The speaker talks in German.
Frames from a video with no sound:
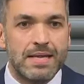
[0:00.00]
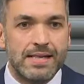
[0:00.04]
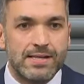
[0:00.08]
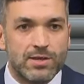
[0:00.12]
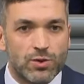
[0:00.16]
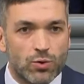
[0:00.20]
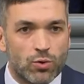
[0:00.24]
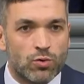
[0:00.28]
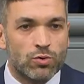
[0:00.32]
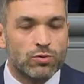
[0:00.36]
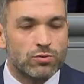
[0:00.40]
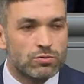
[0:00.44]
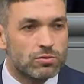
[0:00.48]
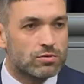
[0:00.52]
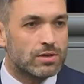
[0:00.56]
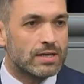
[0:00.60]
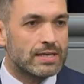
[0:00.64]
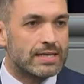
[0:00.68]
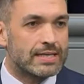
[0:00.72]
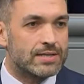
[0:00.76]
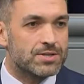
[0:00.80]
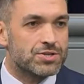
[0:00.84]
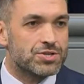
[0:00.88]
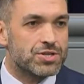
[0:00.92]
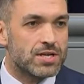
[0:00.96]
Million
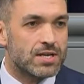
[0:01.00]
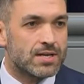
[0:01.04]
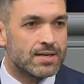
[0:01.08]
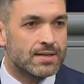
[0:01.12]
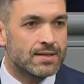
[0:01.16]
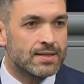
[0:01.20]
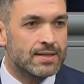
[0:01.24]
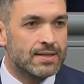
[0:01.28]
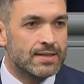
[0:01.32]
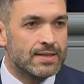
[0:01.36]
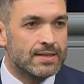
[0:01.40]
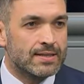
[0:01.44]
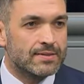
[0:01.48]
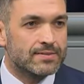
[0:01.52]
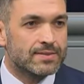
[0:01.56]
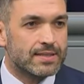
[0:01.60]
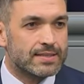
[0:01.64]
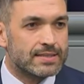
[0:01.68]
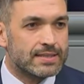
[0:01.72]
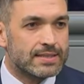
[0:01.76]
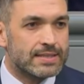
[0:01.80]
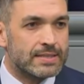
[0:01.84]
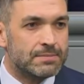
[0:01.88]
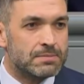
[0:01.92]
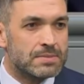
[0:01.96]
ukrainischer
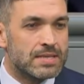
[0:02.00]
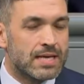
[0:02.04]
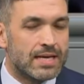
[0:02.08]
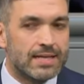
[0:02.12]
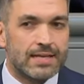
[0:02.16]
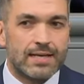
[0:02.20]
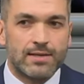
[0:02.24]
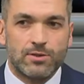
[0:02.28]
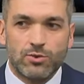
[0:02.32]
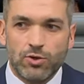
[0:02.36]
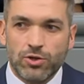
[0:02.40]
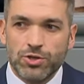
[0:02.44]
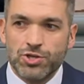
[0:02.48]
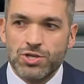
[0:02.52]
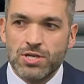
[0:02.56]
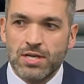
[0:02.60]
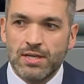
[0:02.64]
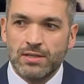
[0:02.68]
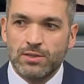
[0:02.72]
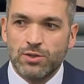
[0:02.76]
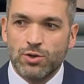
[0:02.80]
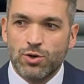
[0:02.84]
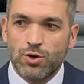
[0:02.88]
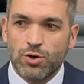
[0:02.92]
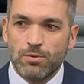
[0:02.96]
Vertriebener nach
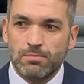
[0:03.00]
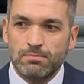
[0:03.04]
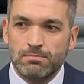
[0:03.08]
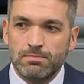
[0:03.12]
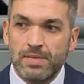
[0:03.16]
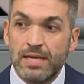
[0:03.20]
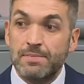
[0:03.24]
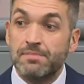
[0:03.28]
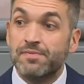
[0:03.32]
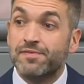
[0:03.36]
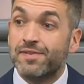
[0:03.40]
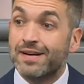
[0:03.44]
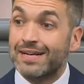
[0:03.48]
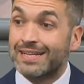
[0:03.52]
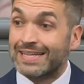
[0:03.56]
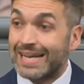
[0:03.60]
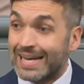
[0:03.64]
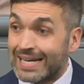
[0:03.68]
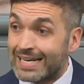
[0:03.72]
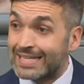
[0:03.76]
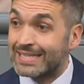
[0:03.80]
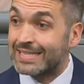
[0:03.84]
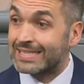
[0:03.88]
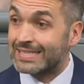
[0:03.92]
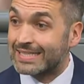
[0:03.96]
Deutschland gekommen. Im
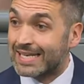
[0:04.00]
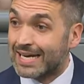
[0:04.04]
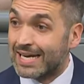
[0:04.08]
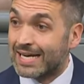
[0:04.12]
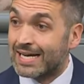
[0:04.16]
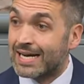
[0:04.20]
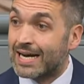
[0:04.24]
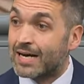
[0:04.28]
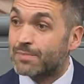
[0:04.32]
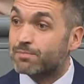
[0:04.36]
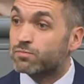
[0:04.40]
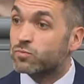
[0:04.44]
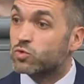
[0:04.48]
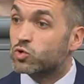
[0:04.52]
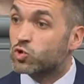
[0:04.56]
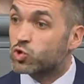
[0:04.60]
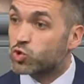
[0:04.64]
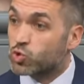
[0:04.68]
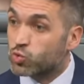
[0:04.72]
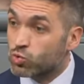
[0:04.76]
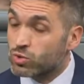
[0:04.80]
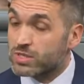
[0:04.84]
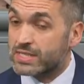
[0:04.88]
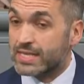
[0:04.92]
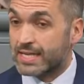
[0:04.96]
vergangenen Jahr haben
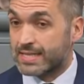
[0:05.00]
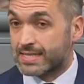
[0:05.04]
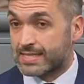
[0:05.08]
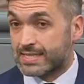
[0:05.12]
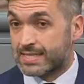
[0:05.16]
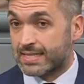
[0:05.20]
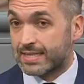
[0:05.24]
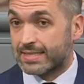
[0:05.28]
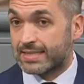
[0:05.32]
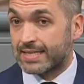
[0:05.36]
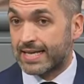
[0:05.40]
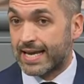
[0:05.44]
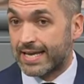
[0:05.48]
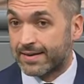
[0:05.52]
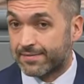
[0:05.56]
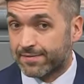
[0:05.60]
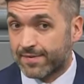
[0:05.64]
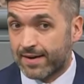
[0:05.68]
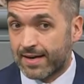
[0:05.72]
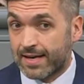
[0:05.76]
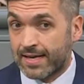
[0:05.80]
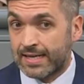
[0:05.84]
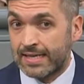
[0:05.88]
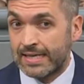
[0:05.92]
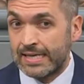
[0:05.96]
zusätzlich
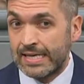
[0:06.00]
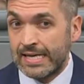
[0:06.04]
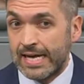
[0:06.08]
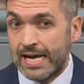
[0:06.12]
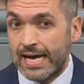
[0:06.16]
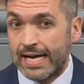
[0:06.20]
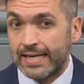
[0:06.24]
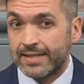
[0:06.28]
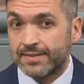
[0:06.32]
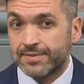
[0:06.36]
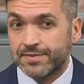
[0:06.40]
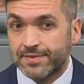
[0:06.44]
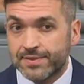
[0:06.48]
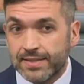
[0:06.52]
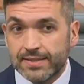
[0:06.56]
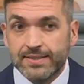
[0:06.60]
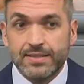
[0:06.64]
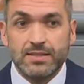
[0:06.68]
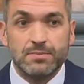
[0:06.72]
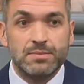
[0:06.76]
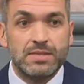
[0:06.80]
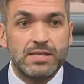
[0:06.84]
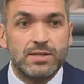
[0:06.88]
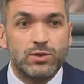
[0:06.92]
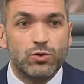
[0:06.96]
etwa eine
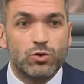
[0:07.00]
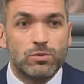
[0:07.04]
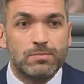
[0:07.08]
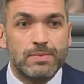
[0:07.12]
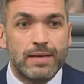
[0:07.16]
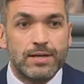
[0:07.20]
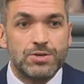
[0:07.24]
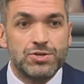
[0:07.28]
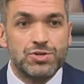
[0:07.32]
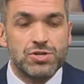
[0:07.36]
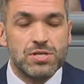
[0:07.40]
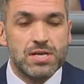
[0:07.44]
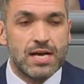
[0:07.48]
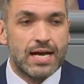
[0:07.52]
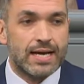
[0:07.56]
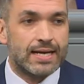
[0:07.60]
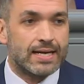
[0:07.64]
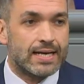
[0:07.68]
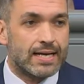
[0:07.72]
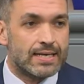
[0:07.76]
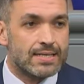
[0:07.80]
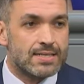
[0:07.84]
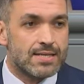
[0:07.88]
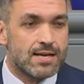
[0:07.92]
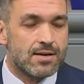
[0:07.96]
Viertelmillion Menschen
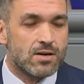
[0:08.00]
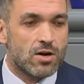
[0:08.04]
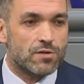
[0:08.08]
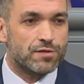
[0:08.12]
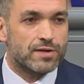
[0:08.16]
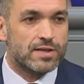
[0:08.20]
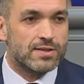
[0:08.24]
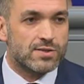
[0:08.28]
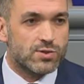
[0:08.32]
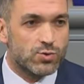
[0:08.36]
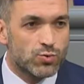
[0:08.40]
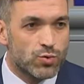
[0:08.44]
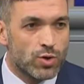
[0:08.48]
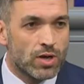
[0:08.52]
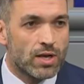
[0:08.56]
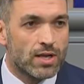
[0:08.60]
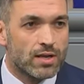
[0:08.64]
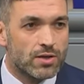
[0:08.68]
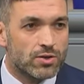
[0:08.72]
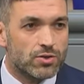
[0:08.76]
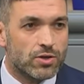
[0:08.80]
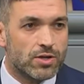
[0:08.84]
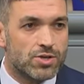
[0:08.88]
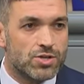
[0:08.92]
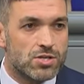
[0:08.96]
einen Antrag auf Asyl
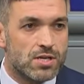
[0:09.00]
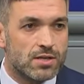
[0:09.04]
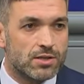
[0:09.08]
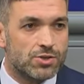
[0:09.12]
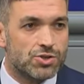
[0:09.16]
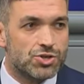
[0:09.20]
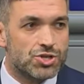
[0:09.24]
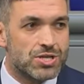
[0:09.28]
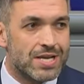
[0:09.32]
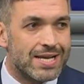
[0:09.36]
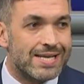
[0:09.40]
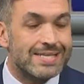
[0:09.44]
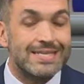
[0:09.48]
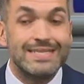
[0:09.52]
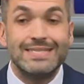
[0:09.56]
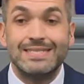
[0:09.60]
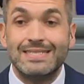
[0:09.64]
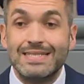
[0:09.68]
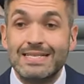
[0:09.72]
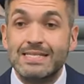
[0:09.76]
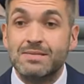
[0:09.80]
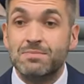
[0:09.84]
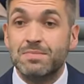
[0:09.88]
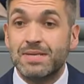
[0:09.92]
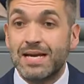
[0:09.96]
in Deutschland gestellt. In
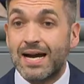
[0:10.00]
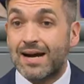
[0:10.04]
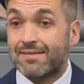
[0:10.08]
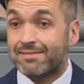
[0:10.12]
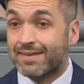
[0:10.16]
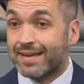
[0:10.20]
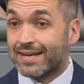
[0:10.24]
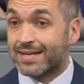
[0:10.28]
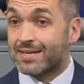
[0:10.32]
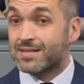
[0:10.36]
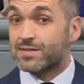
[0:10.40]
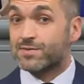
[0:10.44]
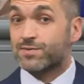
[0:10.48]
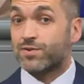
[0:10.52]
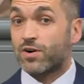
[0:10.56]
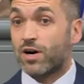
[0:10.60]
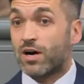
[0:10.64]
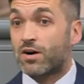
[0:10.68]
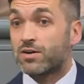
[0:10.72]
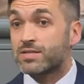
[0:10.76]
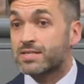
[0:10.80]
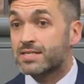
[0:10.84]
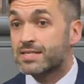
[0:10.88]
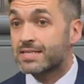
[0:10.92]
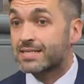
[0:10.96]
diesem Jahr werden es
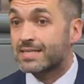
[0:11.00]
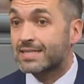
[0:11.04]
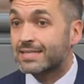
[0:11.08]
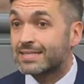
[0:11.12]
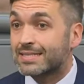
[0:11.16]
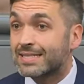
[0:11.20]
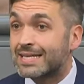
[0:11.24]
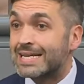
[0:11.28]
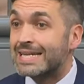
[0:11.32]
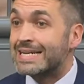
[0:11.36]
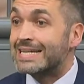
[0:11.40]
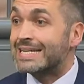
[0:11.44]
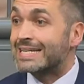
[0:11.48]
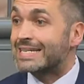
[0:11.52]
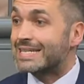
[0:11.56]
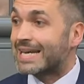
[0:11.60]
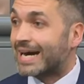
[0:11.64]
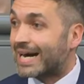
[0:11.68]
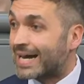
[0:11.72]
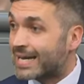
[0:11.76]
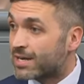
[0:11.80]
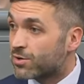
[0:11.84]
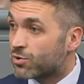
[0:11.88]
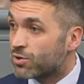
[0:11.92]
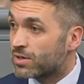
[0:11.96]
voraussichtlich
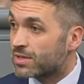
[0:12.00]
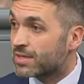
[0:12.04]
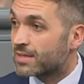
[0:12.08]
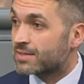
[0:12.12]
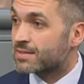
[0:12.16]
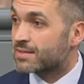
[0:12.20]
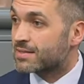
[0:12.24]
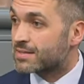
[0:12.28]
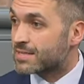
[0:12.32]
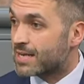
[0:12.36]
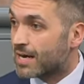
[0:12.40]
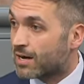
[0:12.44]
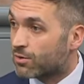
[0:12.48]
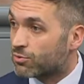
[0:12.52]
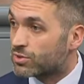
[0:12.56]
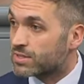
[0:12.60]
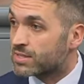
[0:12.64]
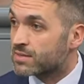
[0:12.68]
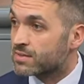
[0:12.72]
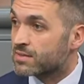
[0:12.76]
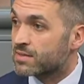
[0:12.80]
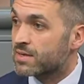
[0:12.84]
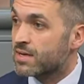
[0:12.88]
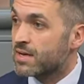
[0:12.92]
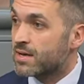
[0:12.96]

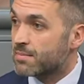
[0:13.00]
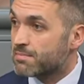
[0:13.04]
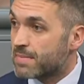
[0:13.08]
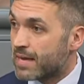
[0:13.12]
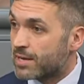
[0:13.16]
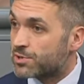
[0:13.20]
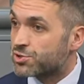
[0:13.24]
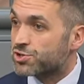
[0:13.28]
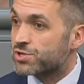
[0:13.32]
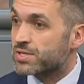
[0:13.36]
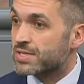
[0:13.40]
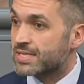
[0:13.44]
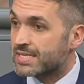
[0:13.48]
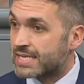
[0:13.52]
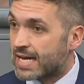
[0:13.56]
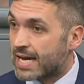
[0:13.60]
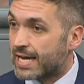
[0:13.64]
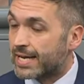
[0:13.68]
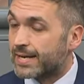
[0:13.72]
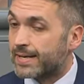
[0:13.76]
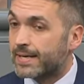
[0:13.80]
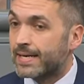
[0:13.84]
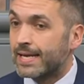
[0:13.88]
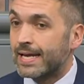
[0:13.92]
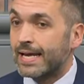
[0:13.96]
300.000 Menschen
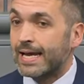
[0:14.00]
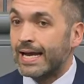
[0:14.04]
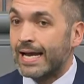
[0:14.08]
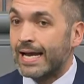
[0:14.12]
sein.